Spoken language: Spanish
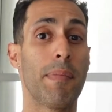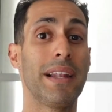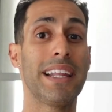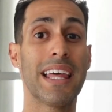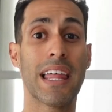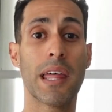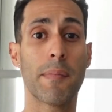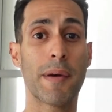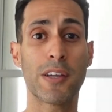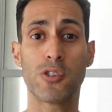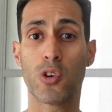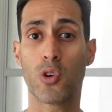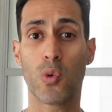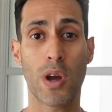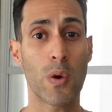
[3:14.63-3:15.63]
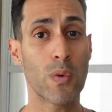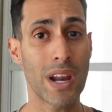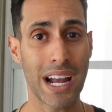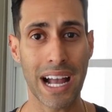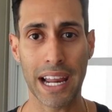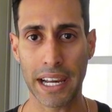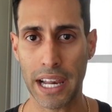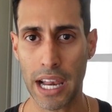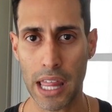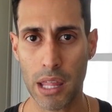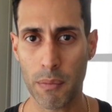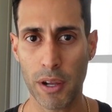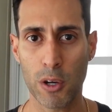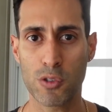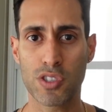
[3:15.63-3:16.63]
pérdida de peso no es una carrera
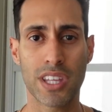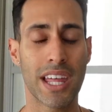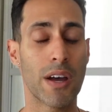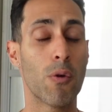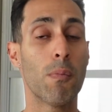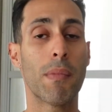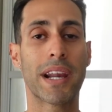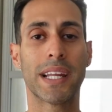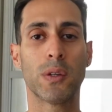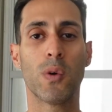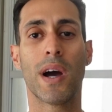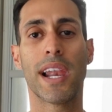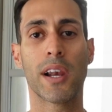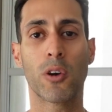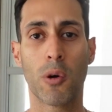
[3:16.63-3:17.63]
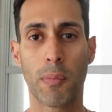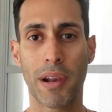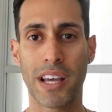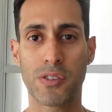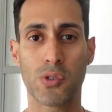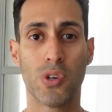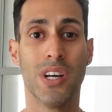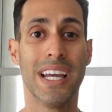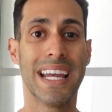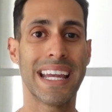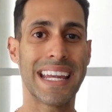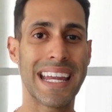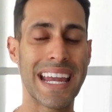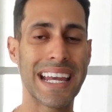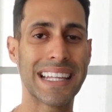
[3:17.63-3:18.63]
de velocidad, un maratón a largo plazo.
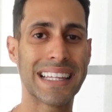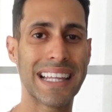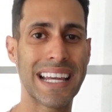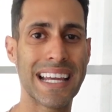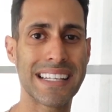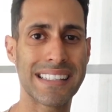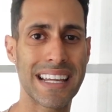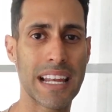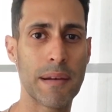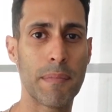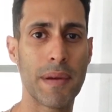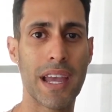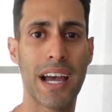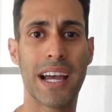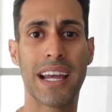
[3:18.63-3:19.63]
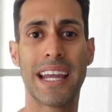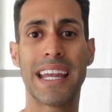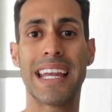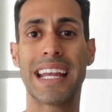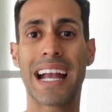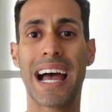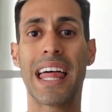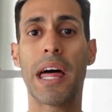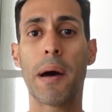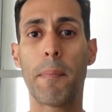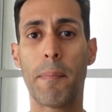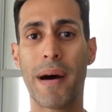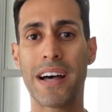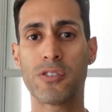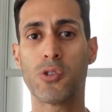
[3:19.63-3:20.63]
Y este es el viaje y
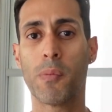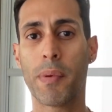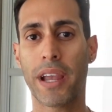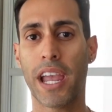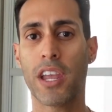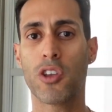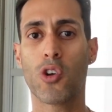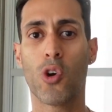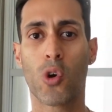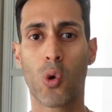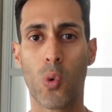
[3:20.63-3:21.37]
cada paso pequeño